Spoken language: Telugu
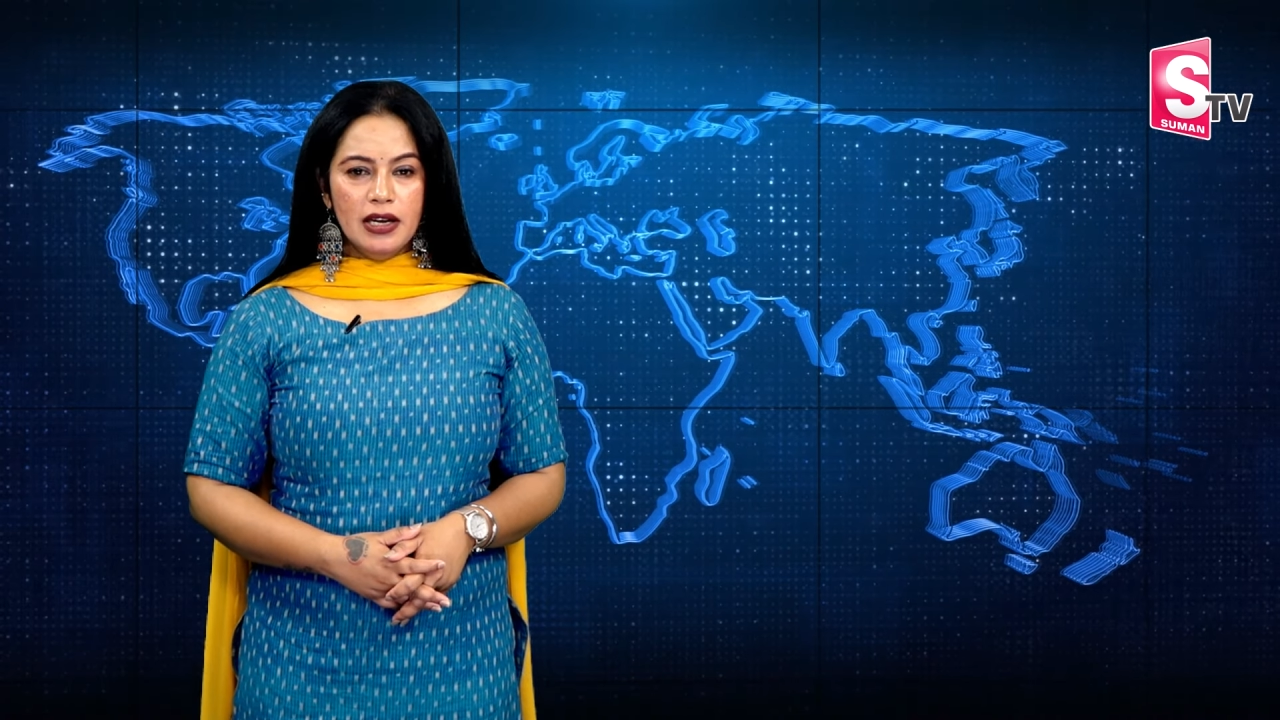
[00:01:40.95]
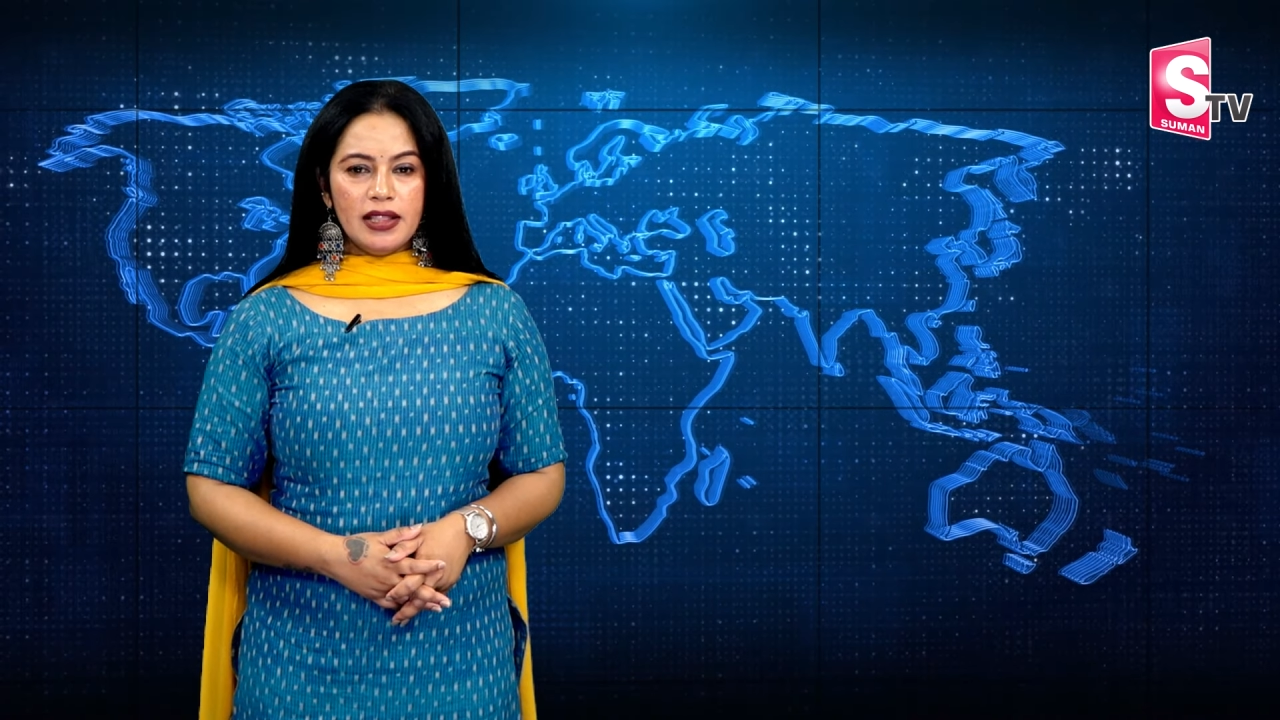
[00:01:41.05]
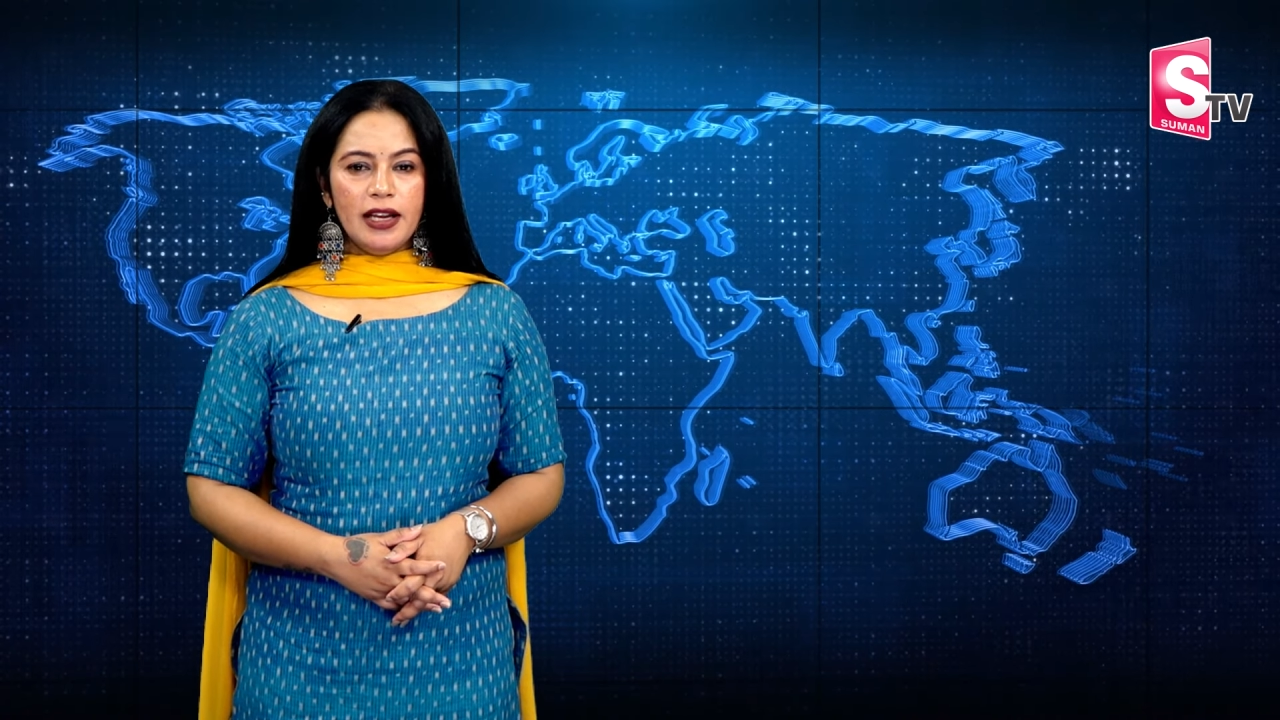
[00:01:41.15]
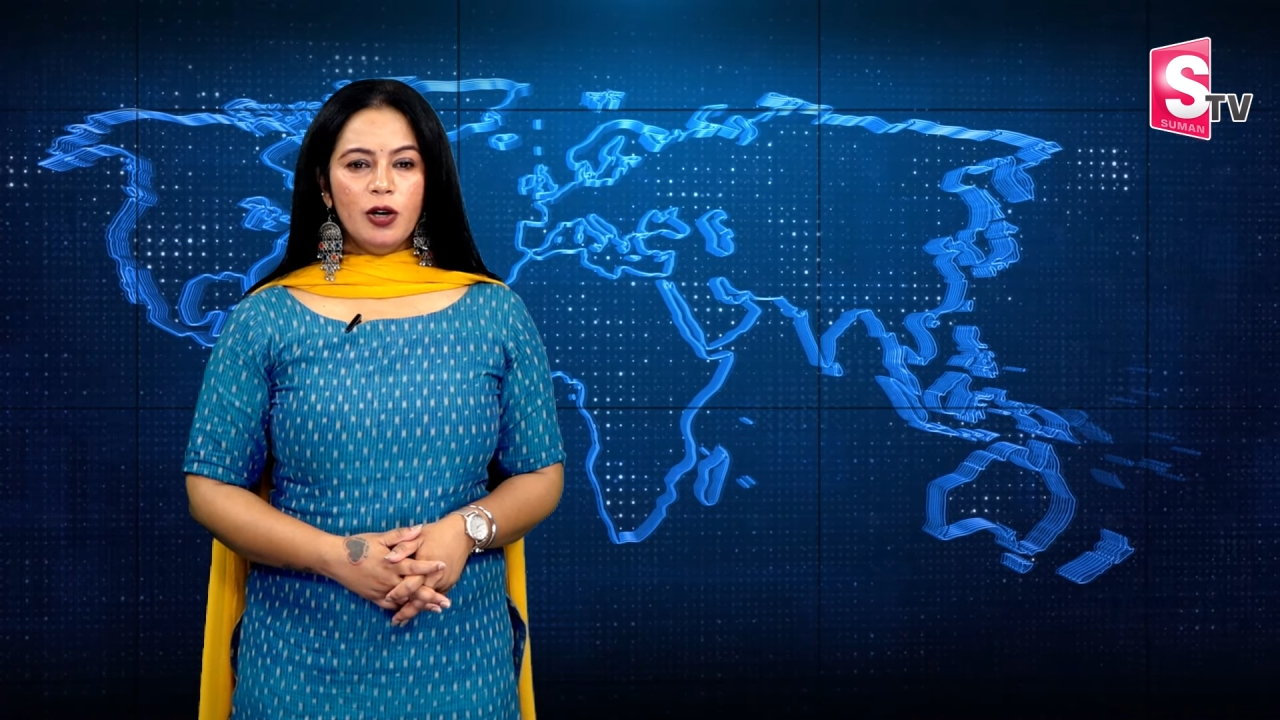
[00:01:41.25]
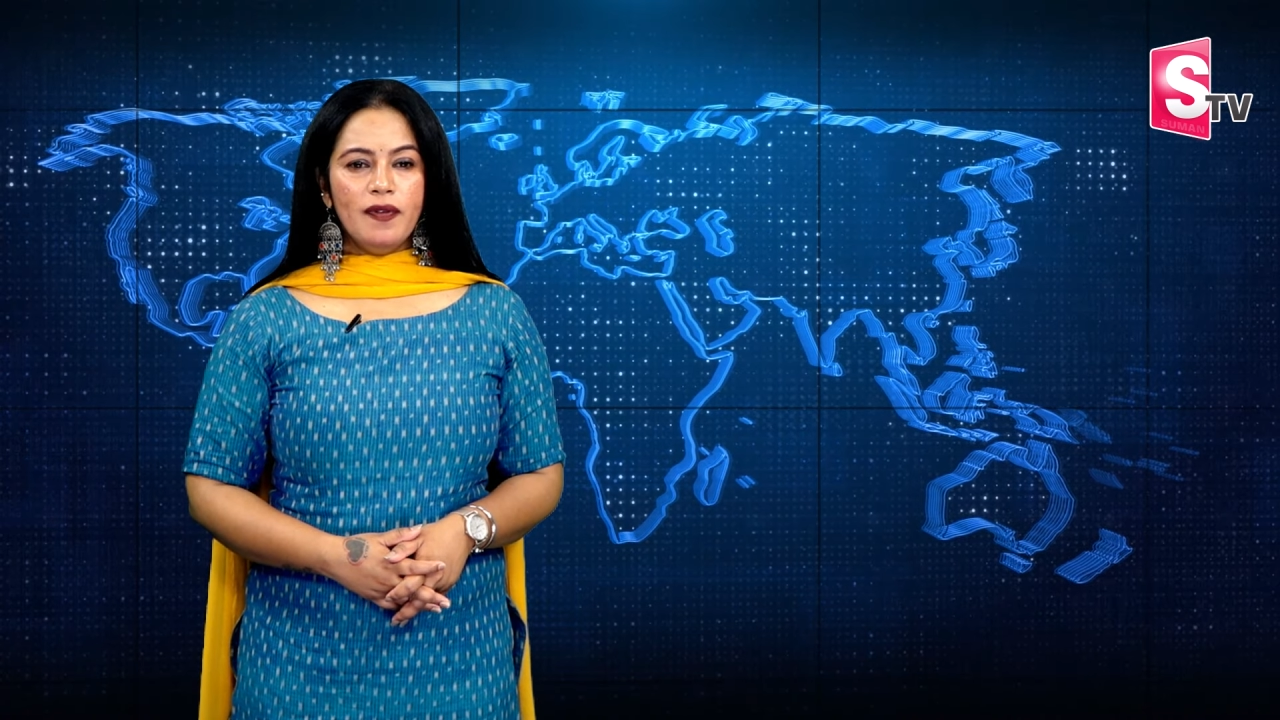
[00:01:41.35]

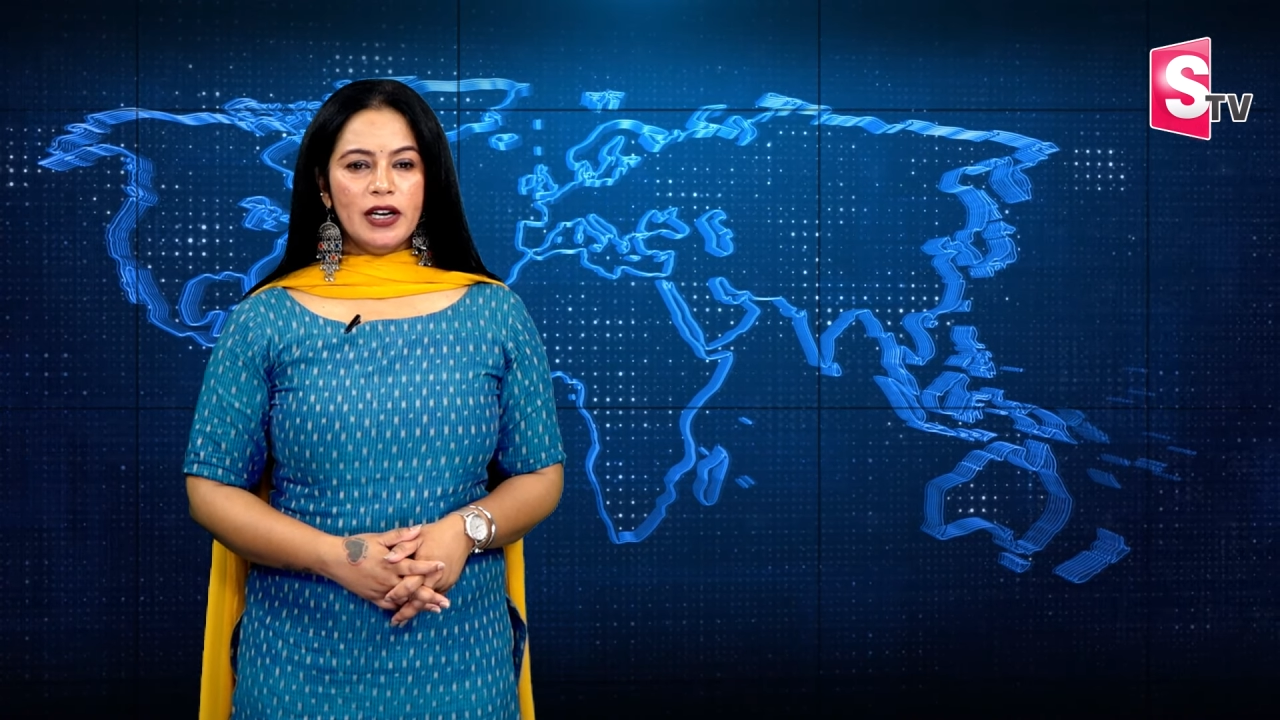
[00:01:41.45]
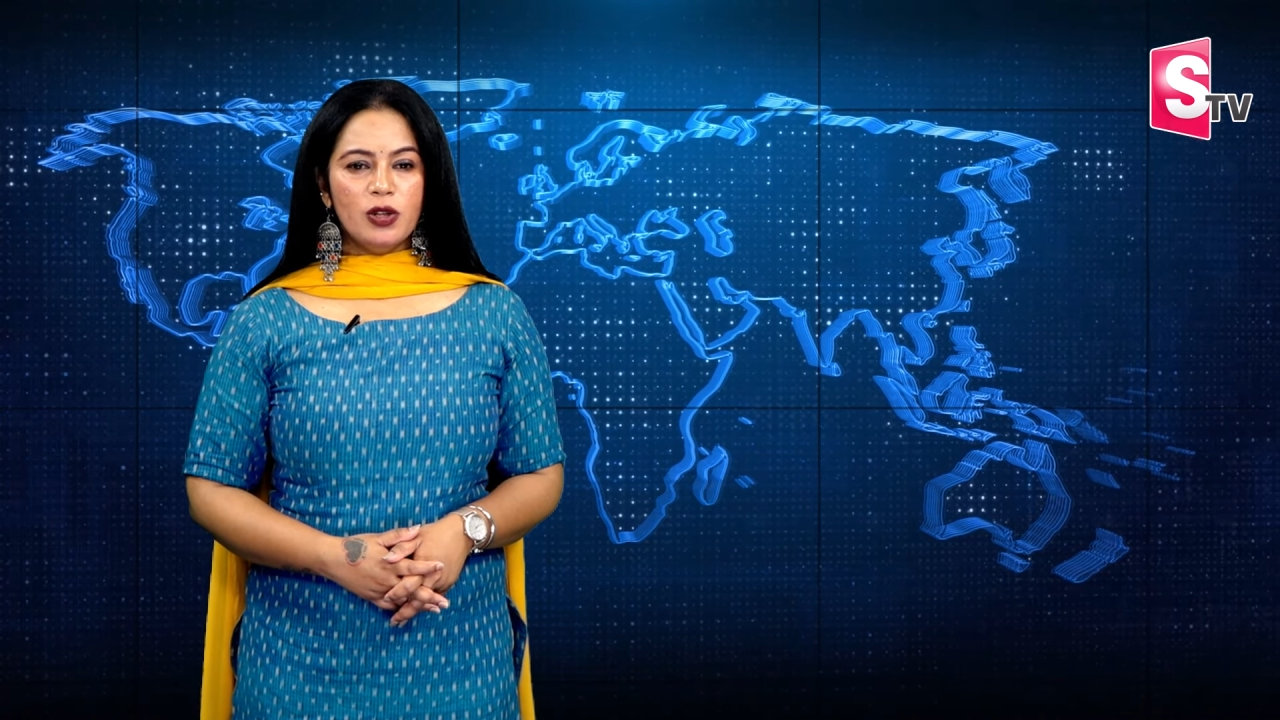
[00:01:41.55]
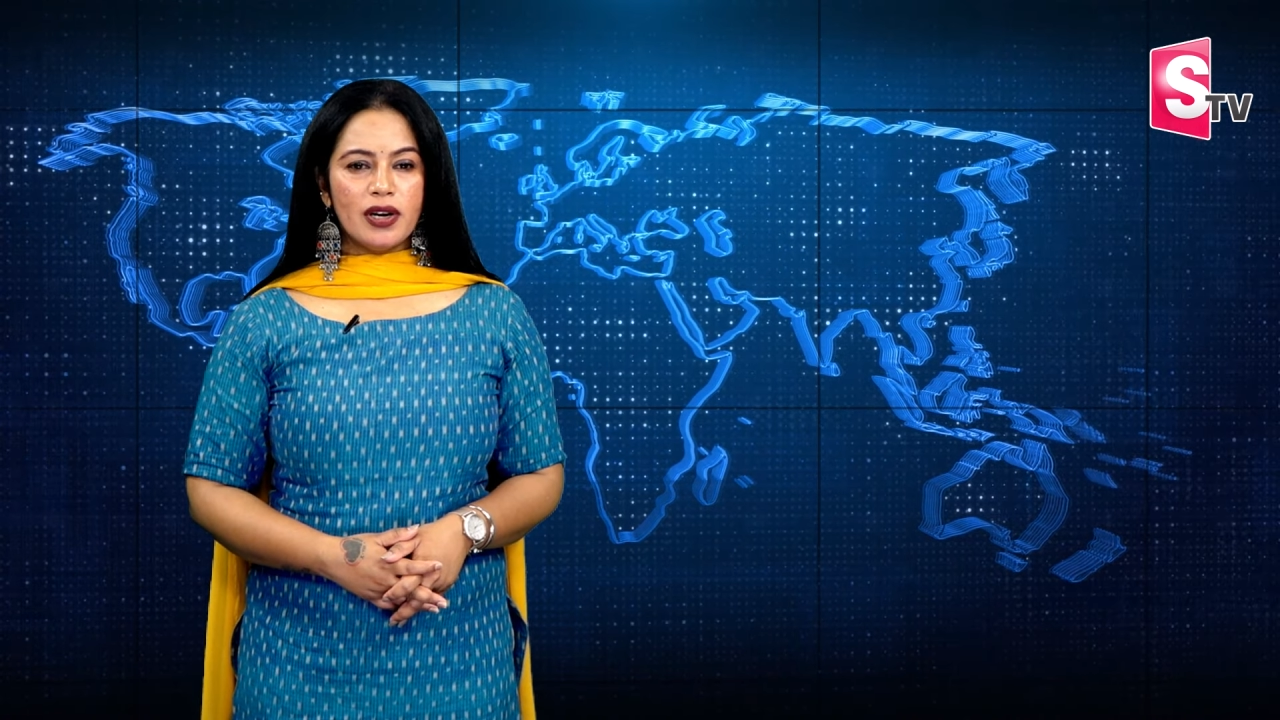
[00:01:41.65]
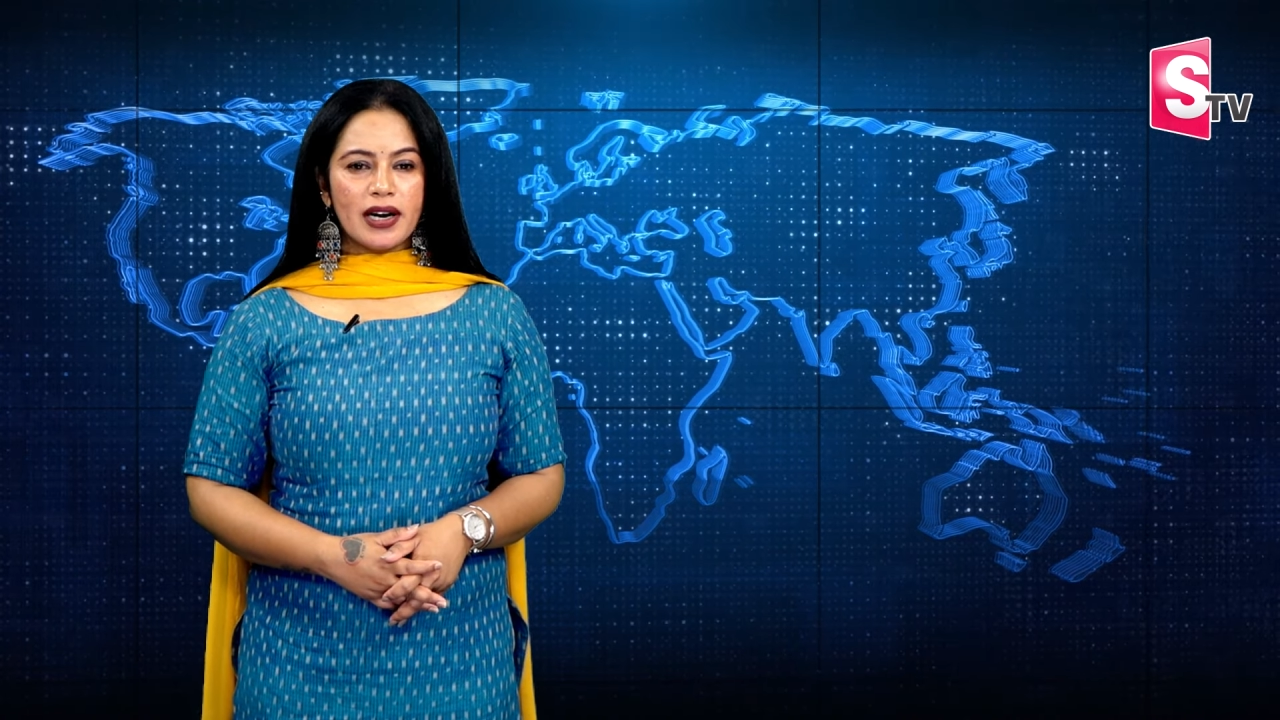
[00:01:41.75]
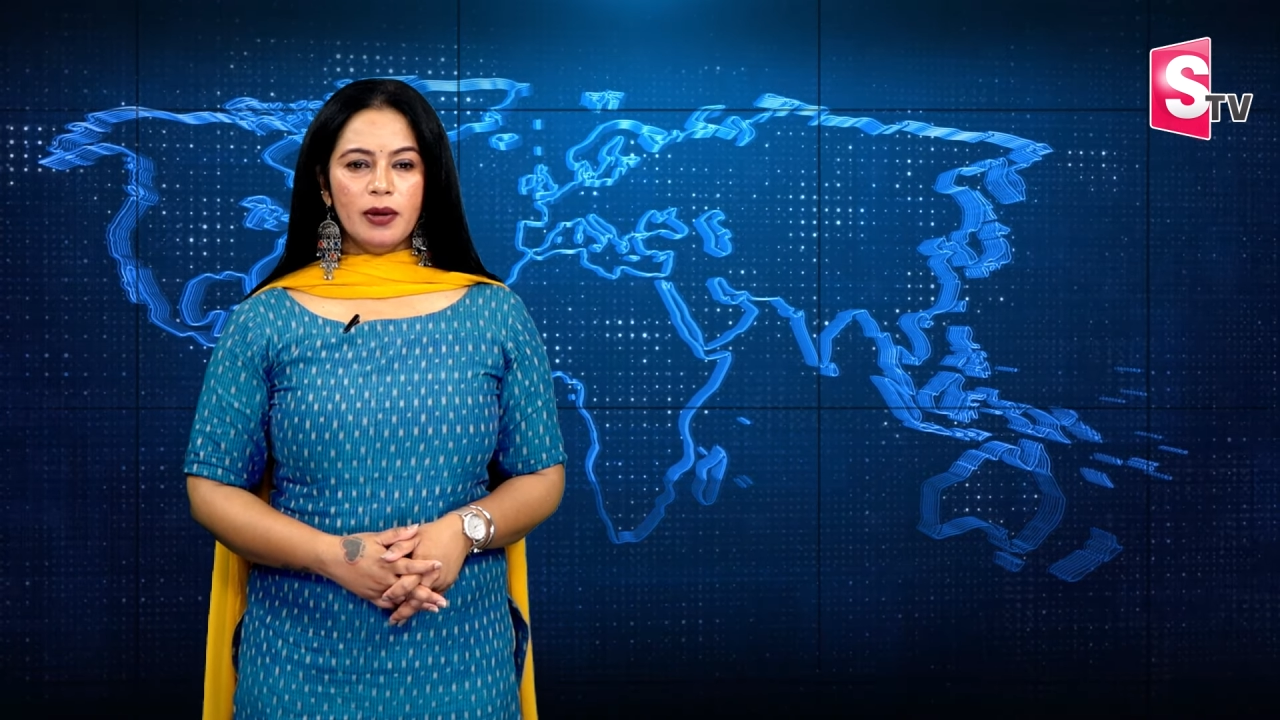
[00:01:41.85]
తెలుగువారు
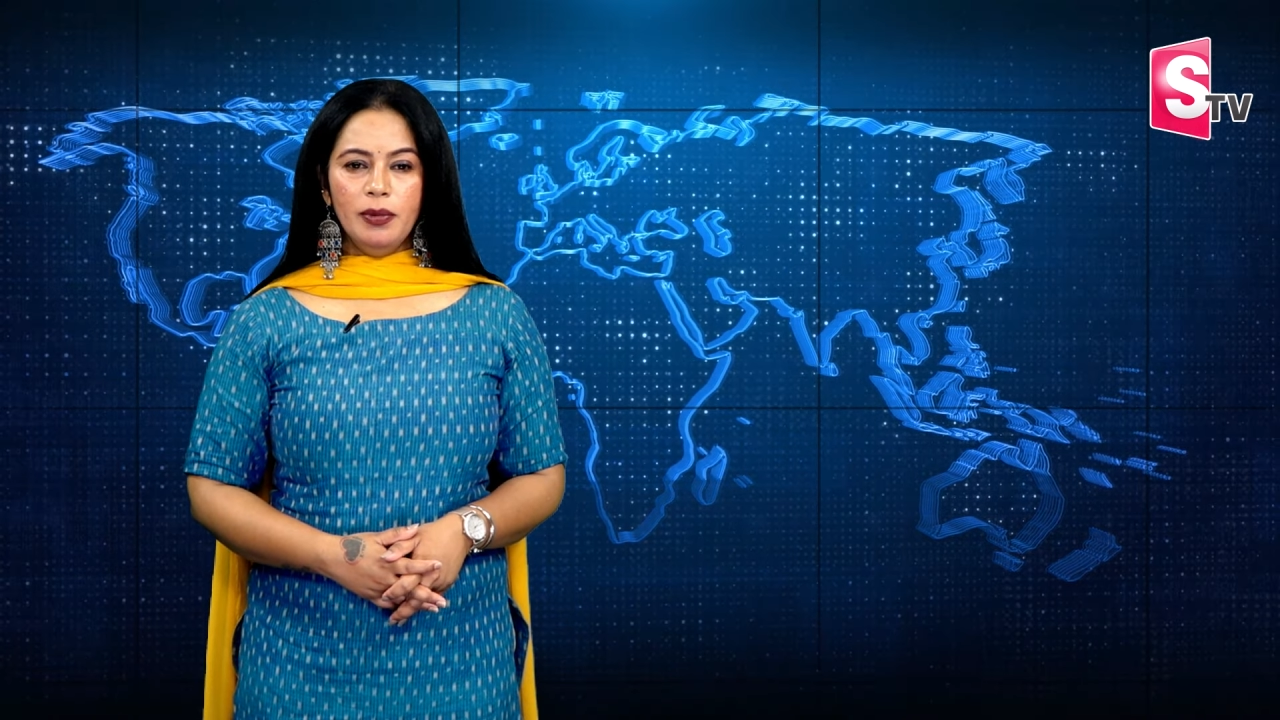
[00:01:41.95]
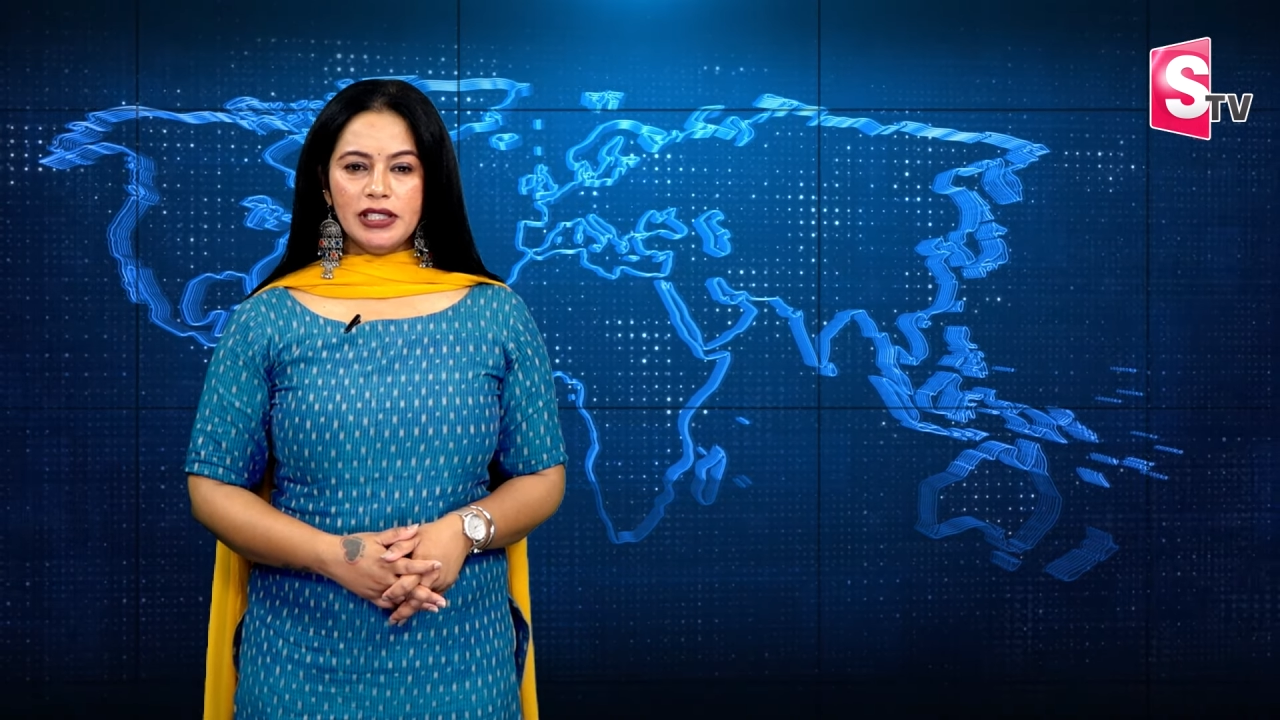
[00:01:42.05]
దొరకడం